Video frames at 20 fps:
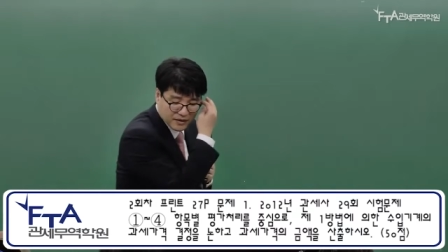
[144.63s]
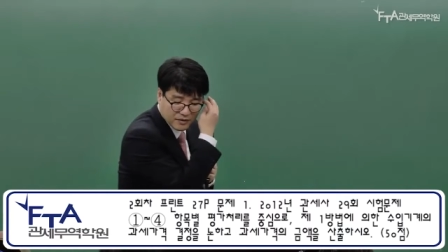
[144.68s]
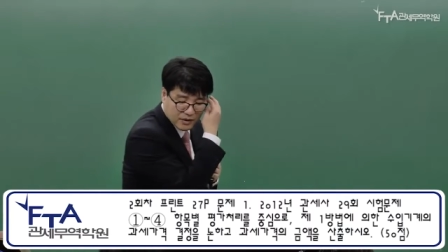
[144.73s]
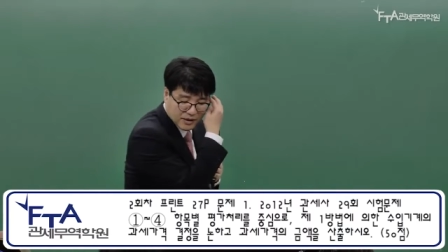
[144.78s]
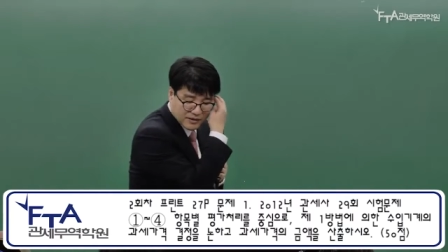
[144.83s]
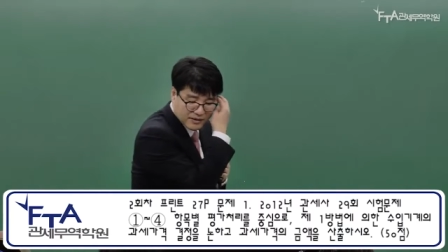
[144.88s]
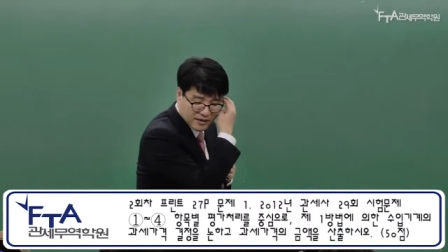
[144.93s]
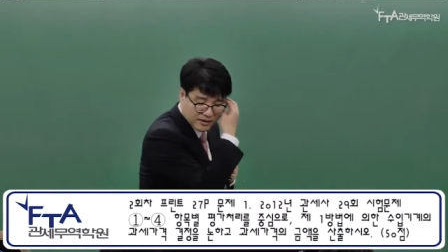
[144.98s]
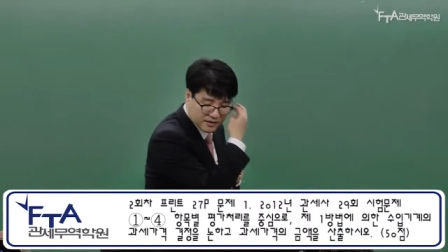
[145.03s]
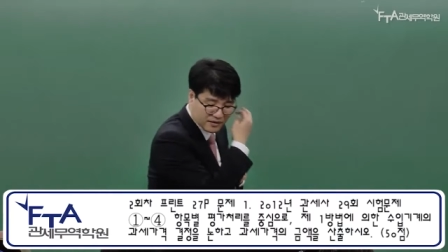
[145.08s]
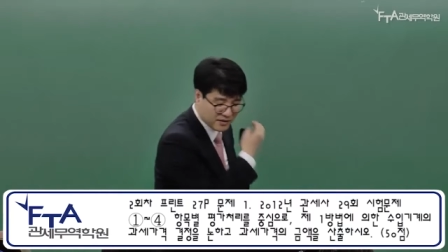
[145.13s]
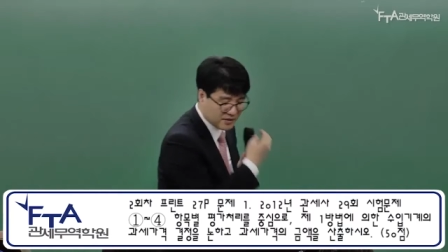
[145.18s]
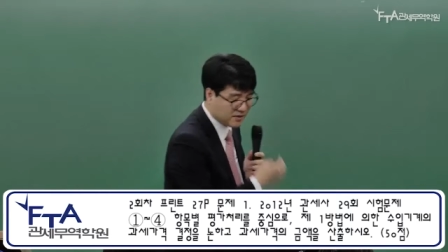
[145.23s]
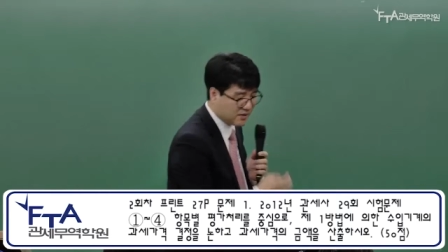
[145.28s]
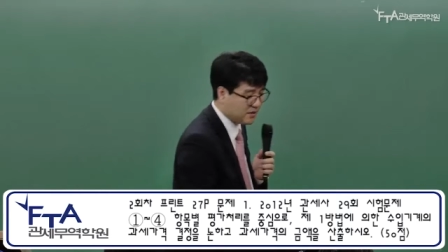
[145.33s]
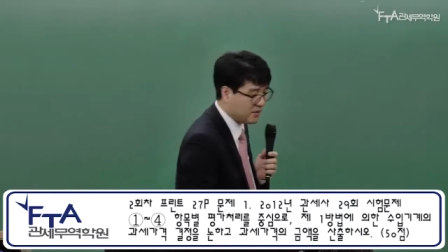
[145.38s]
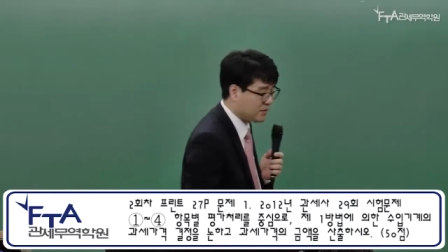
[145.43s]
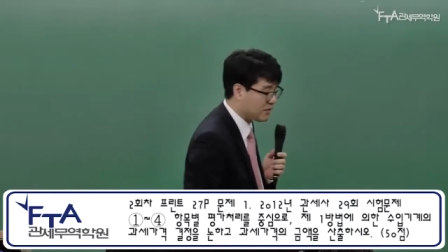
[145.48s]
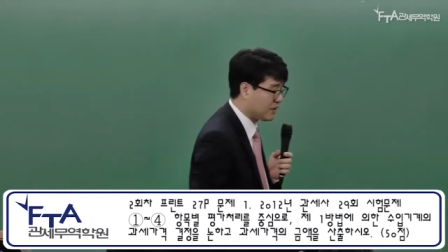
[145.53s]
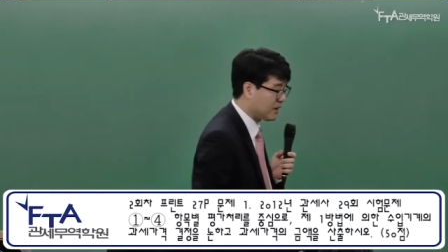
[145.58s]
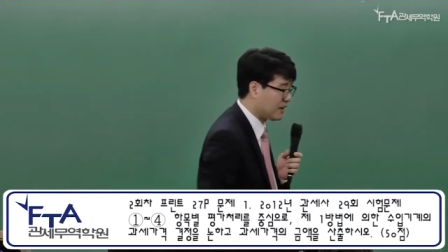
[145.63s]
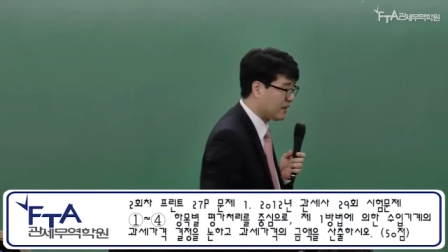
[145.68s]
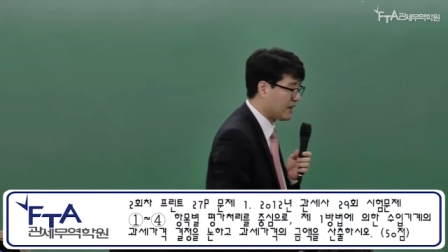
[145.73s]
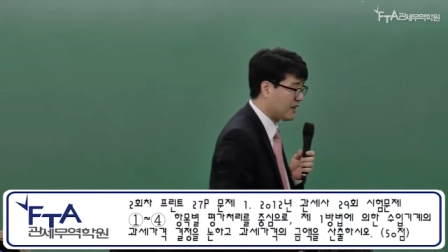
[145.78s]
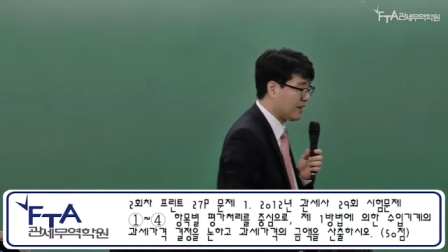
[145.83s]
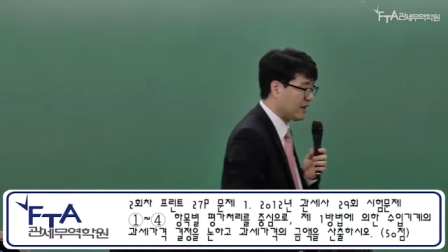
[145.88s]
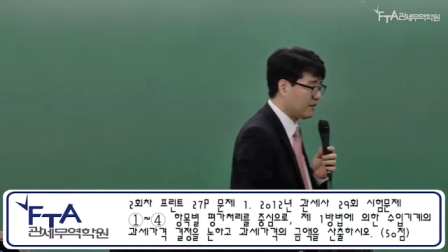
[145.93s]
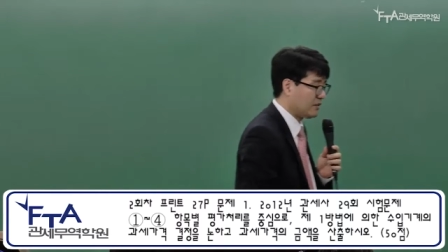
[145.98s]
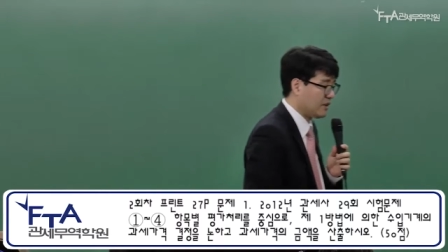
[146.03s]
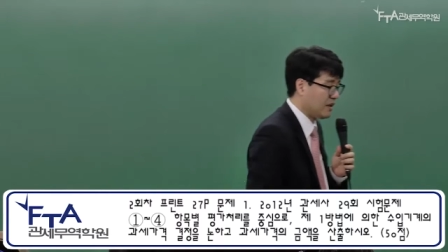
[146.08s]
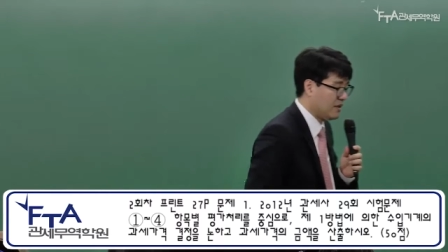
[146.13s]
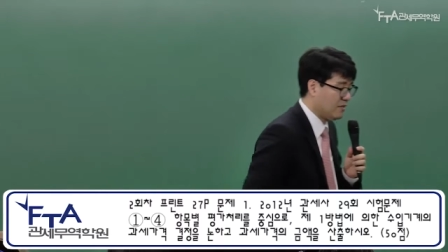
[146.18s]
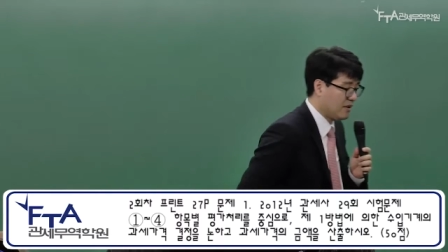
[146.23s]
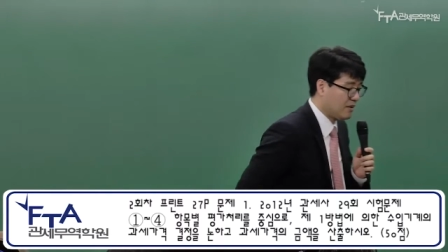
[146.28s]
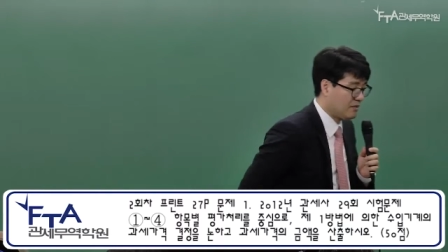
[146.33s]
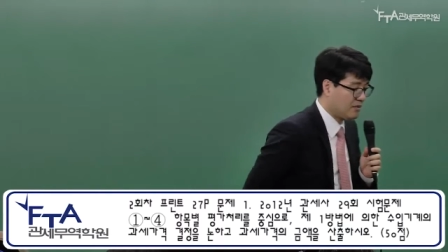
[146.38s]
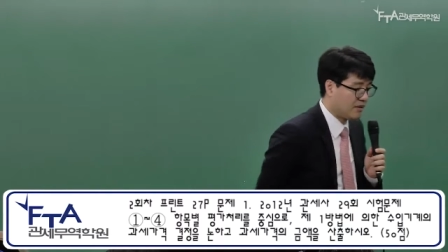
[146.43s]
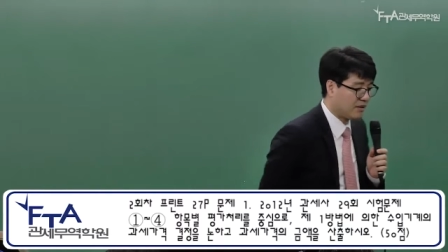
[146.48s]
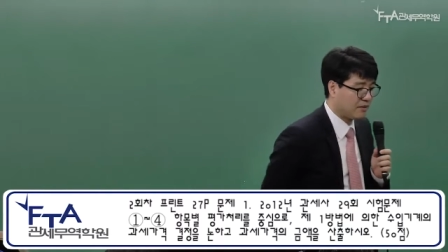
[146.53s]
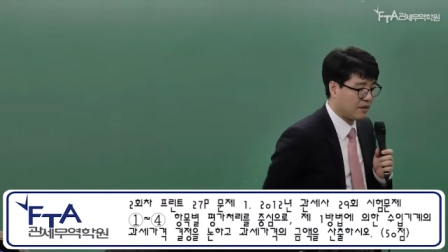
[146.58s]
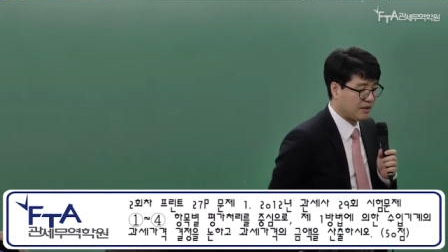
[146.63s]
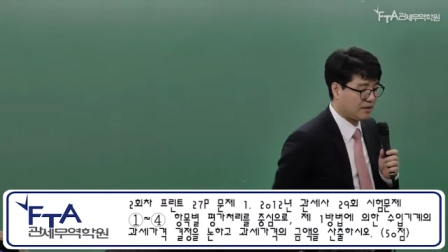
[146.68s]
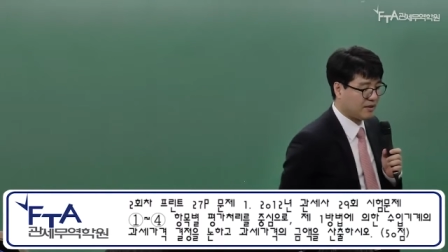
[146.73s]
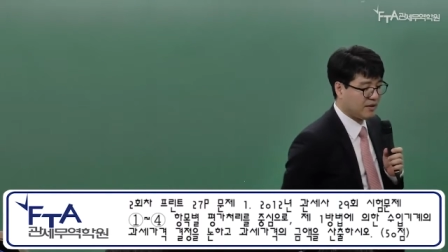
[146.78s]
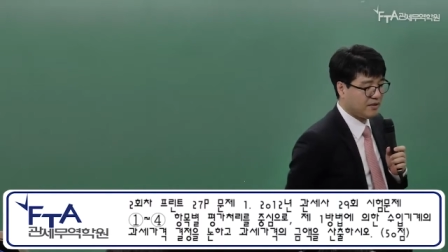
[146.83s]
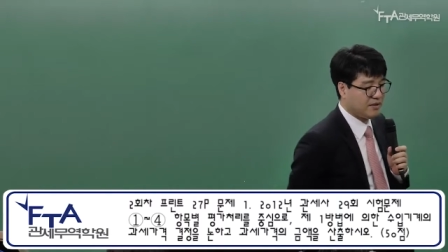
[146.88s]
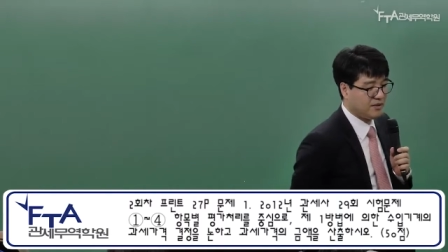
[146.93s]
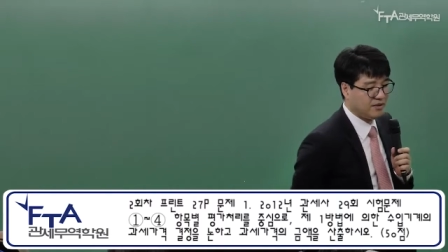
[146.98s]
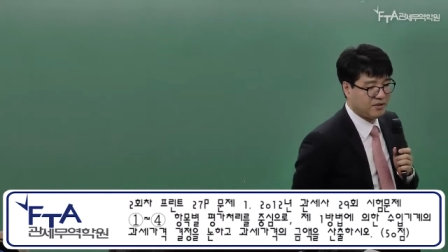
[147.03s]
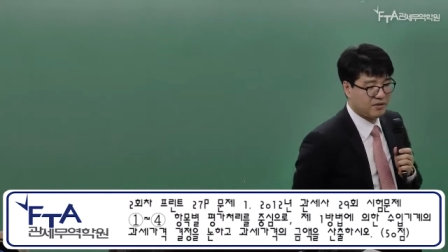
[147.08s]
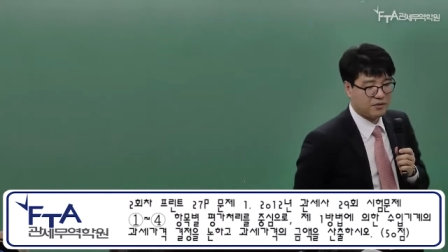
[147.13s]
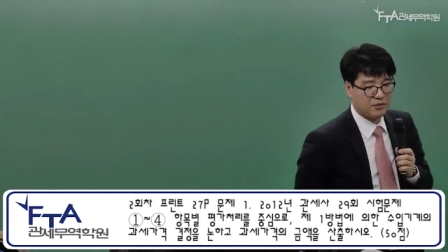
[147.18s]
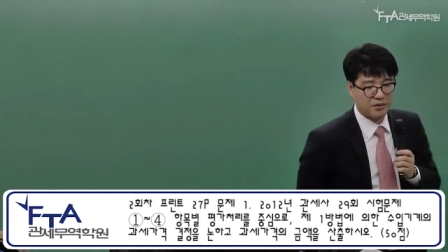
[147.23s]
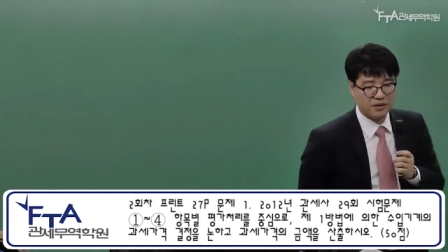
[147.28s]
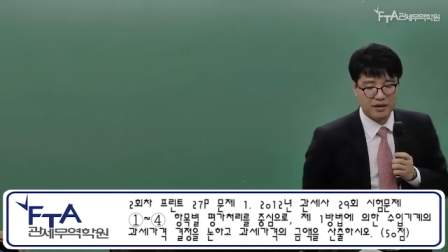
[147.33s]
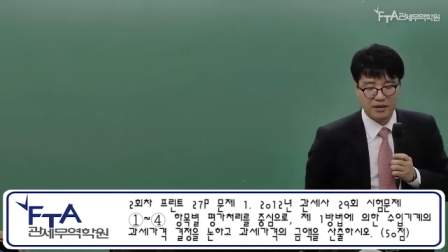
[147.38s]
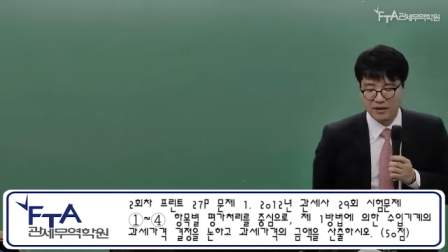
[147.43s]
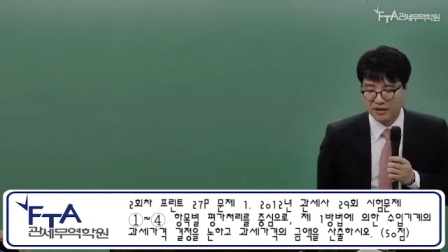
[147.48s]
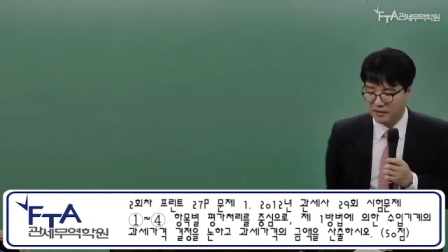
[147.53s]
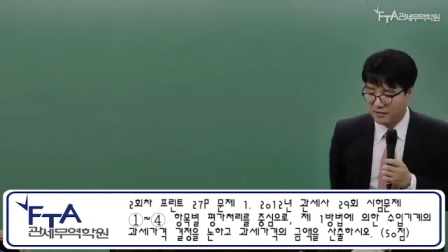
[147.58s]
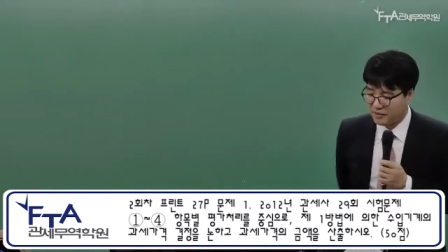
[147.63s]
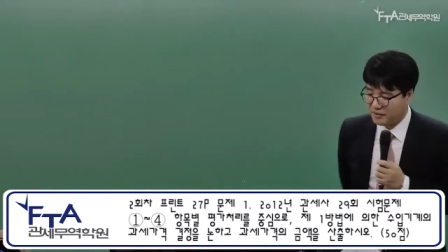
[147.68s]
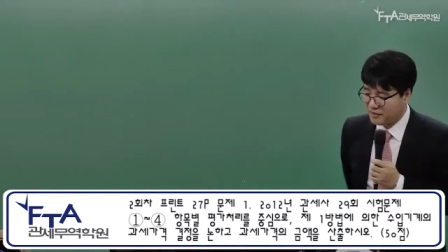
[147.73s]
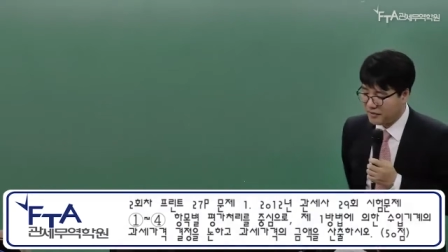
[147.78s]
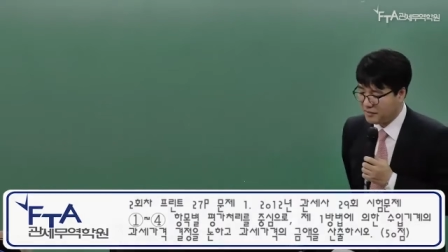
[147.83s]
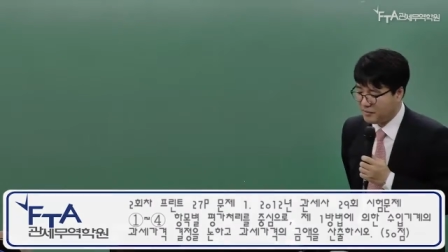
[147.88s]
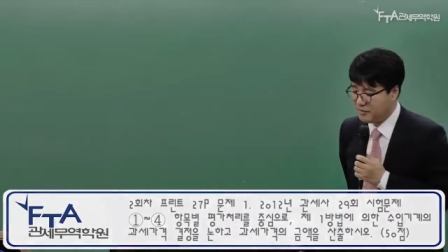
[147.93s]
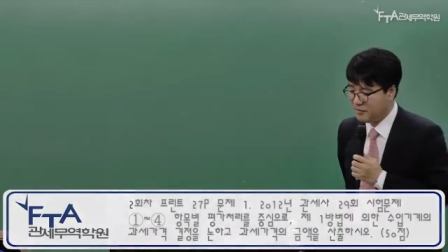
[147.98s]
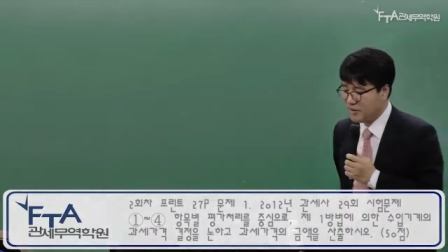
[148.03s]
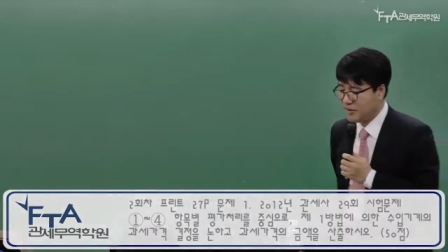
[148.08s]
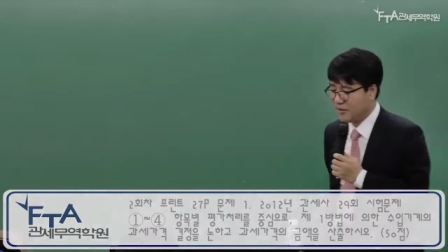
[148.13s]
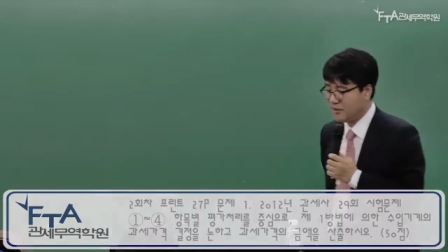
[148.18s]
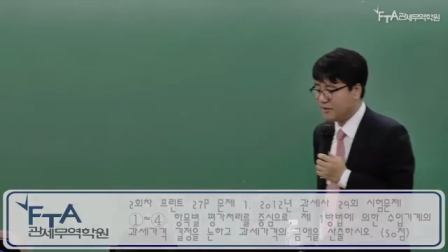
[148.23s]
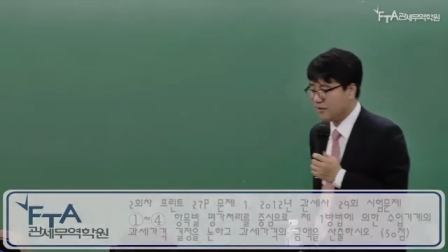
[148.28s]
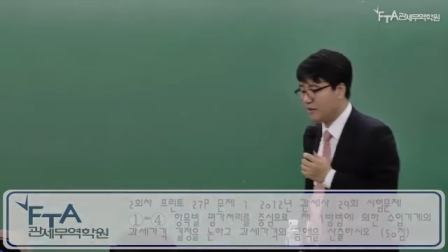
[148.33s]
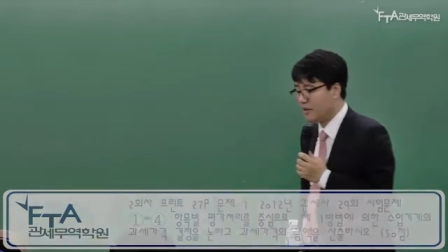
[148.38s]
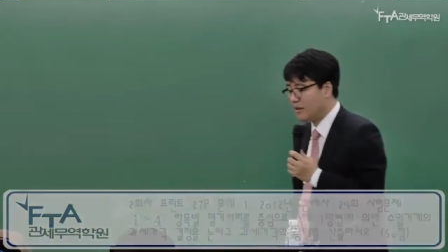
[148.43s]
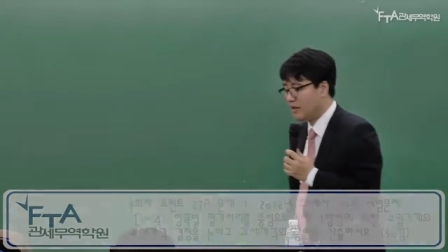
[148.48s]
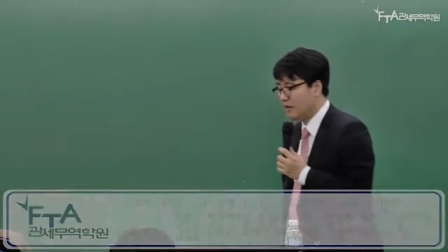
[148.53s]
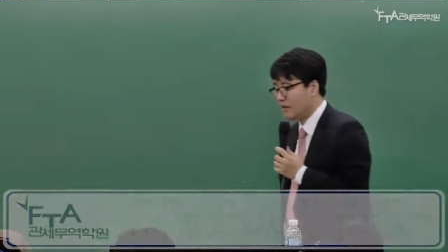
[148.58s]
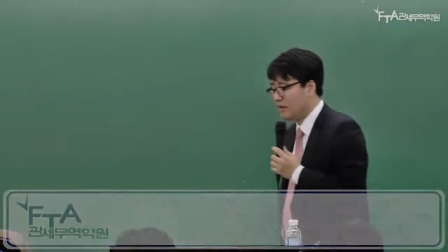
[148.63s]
과세가 결정을 논하라라는 일반국에는 과세가 결정을 논하라는 어떻게 보면